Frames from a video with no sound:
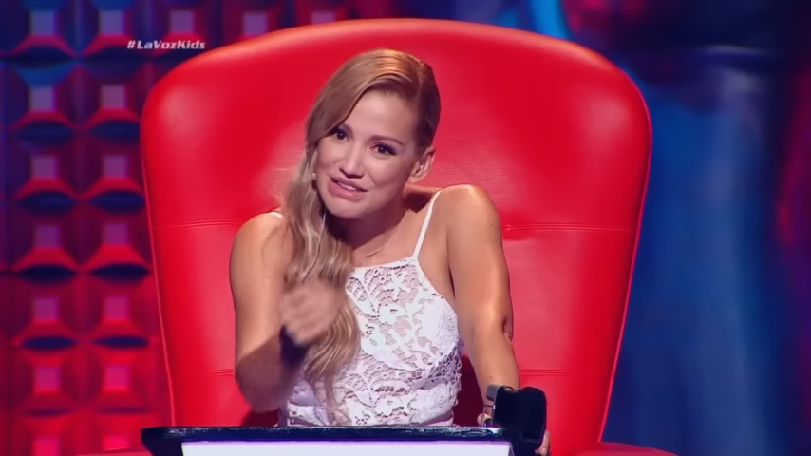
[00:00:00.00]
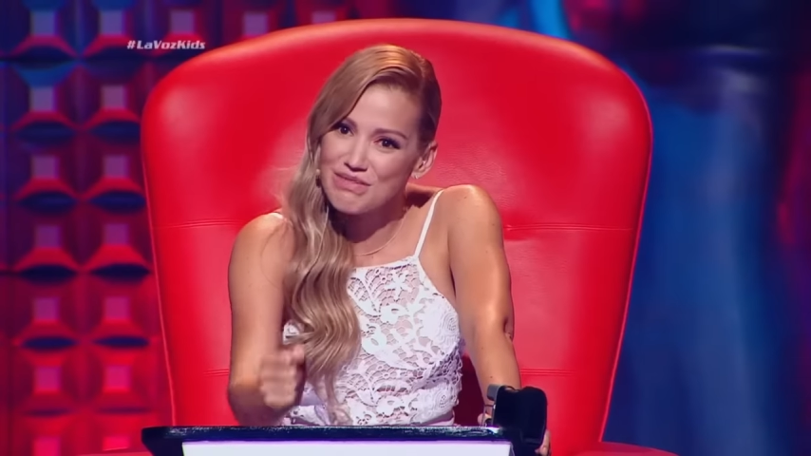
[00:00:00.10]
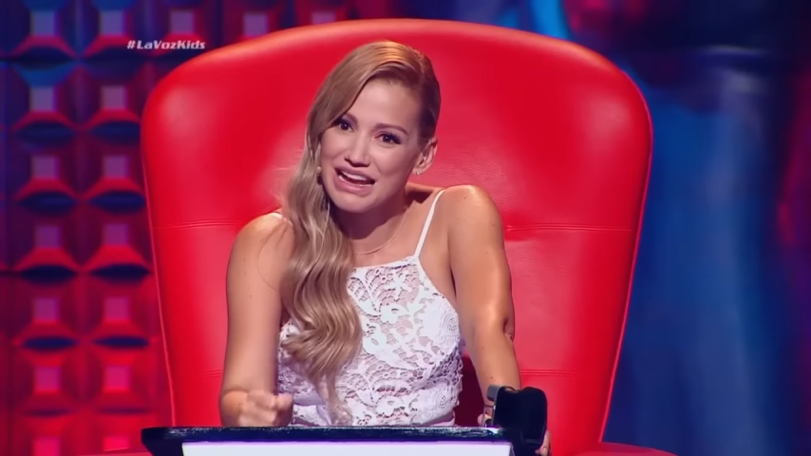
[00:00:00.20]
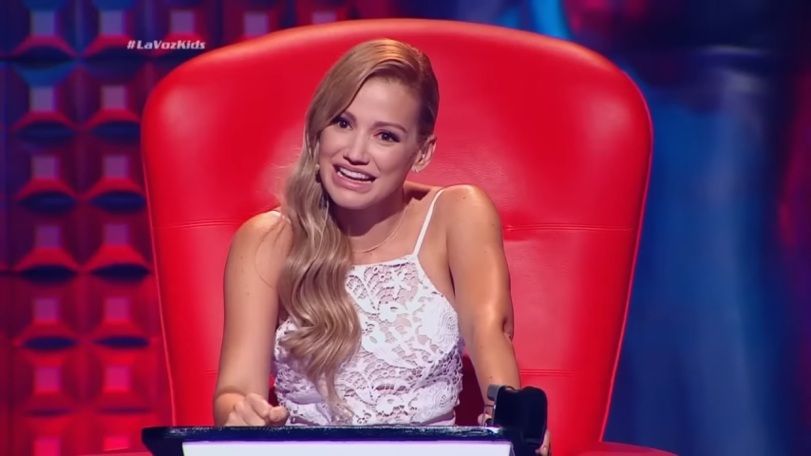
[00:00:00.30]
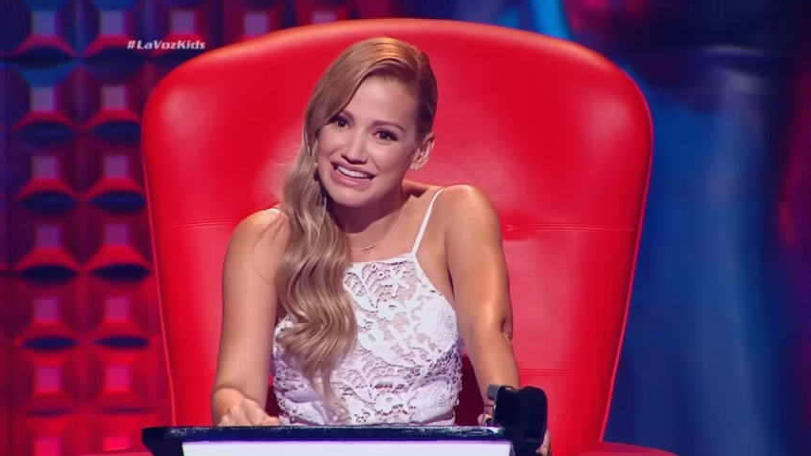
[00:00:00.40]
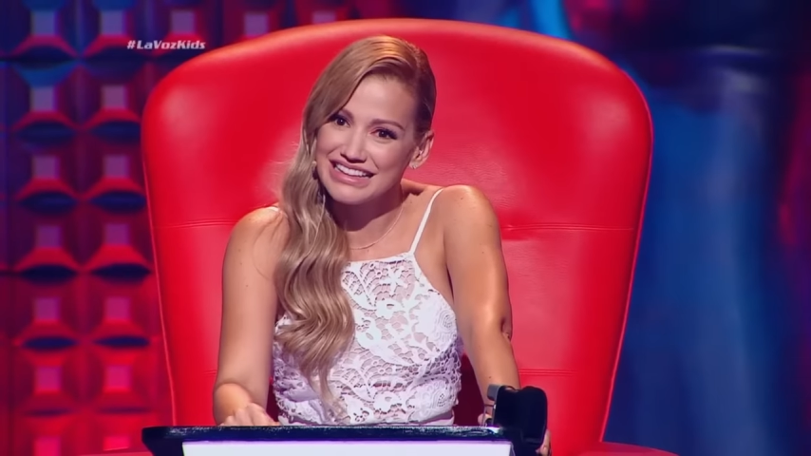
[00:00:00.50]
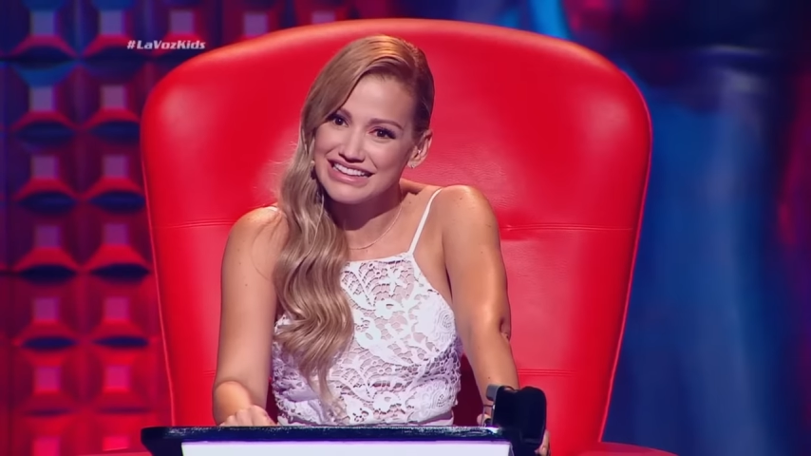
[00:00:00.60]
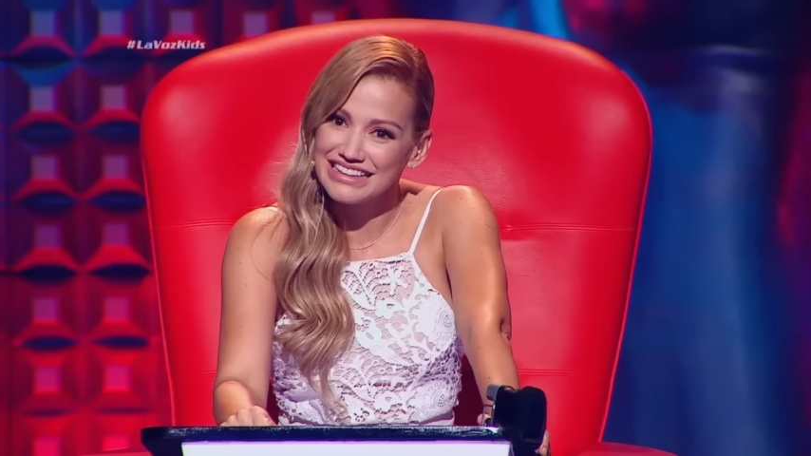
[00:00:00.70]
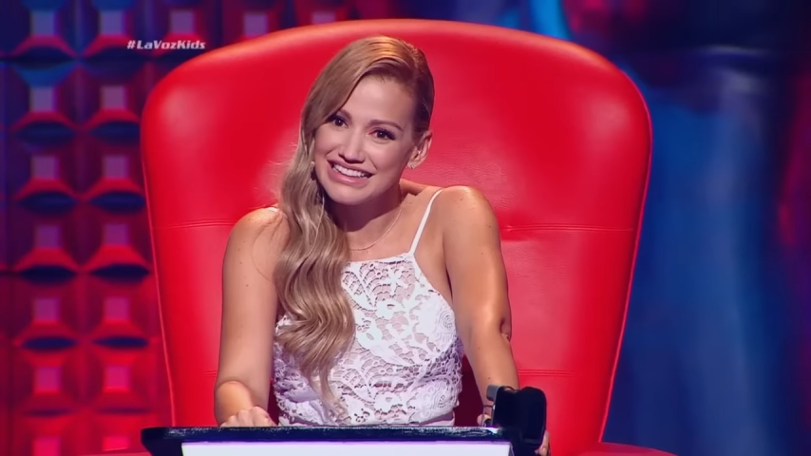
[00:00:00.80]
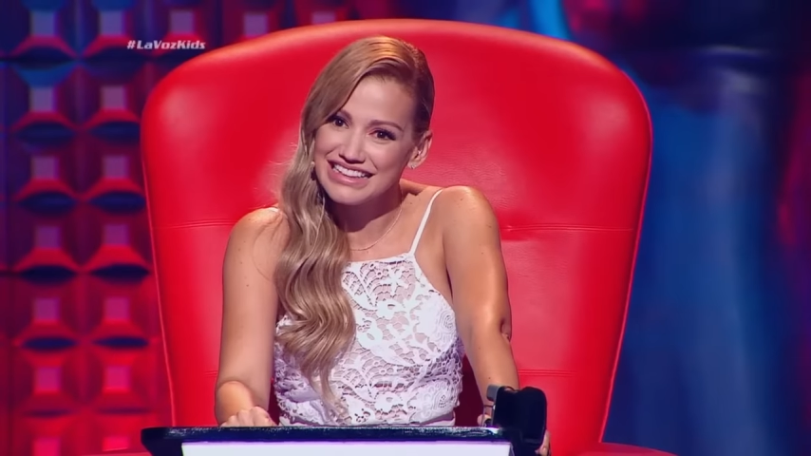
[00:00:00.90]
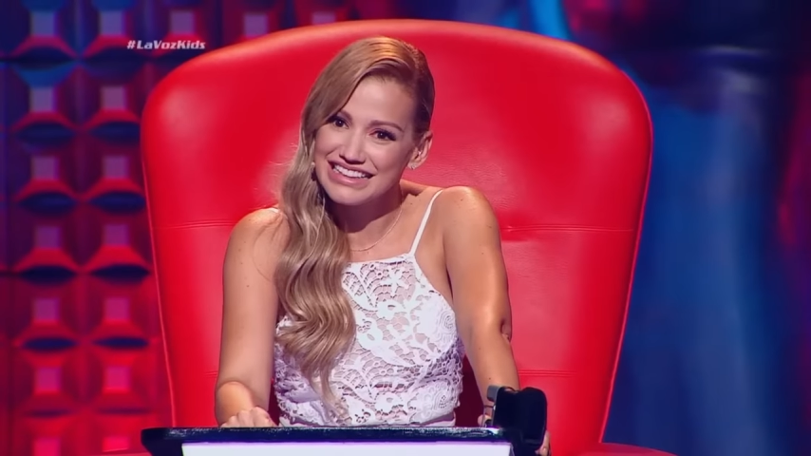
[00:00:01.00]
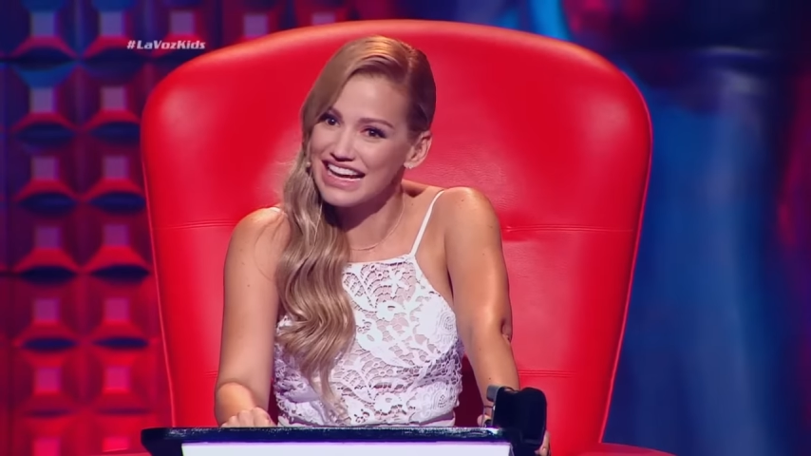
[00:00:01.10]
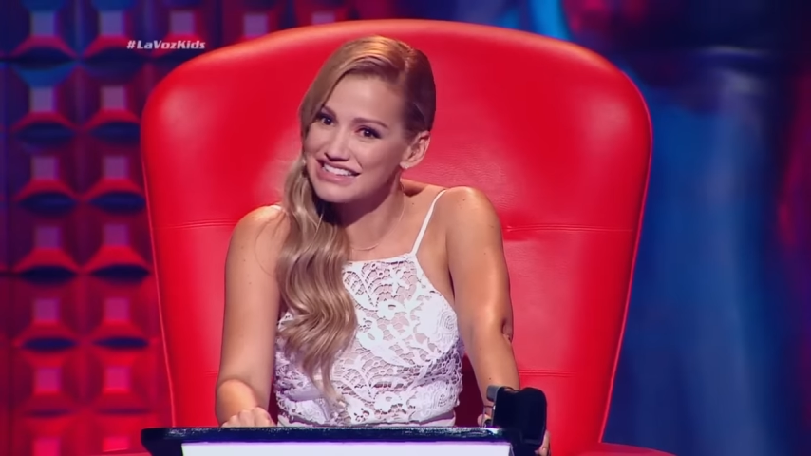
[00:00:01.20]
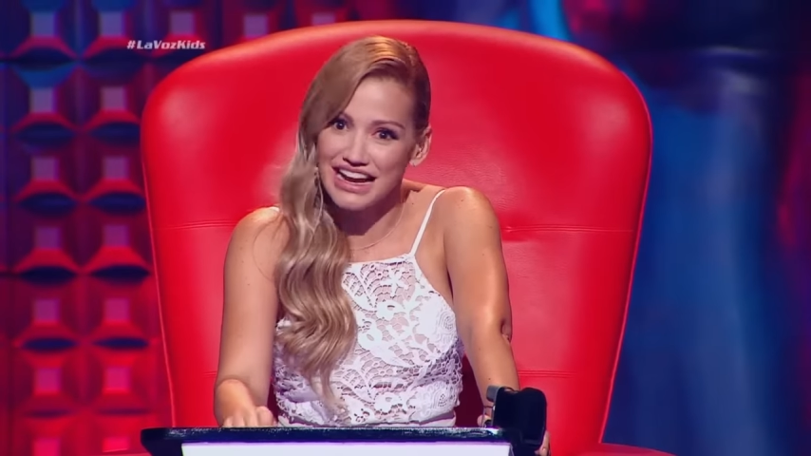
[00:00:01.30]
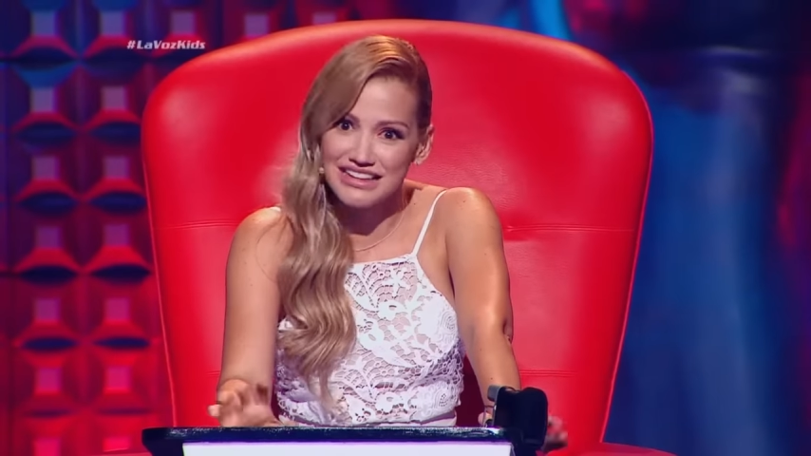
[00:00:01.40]
plana?
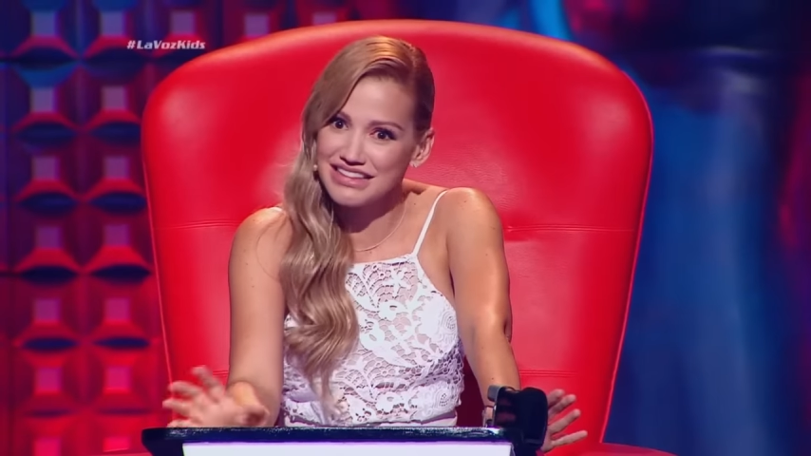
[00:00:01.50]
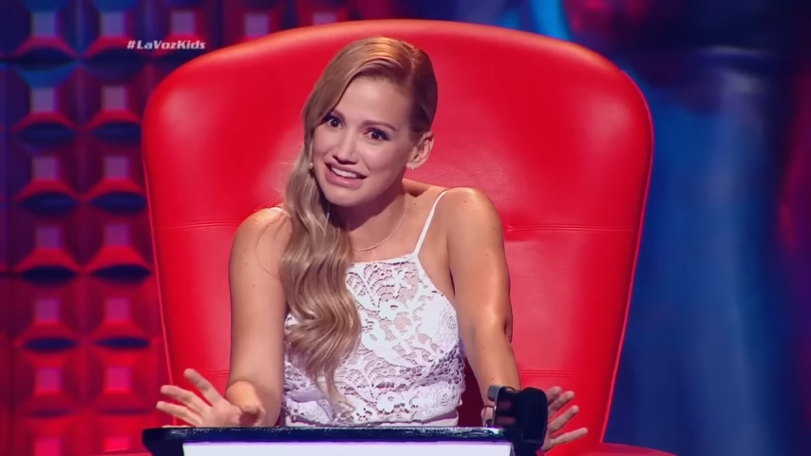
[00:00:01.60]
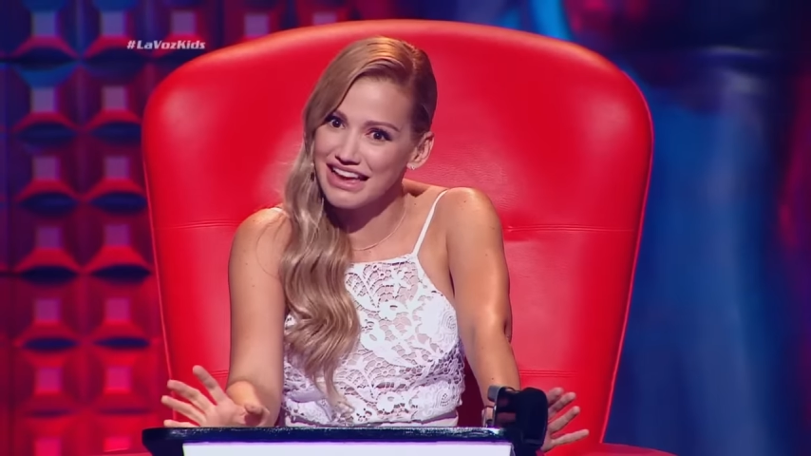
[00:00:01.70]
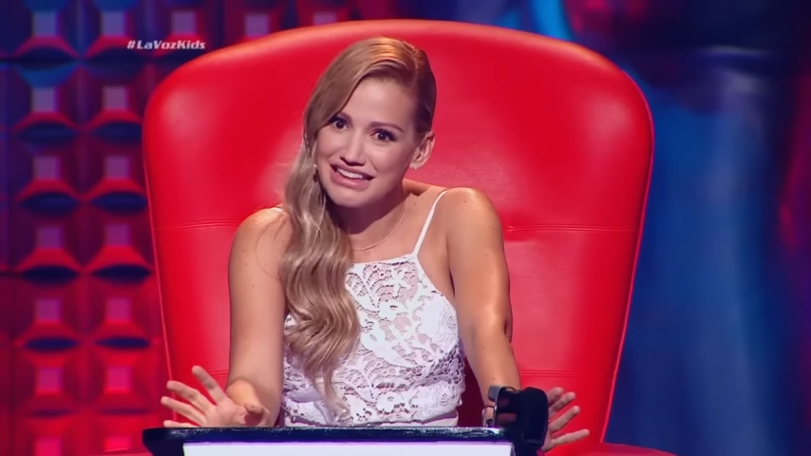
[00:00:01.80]
¿La sacaste de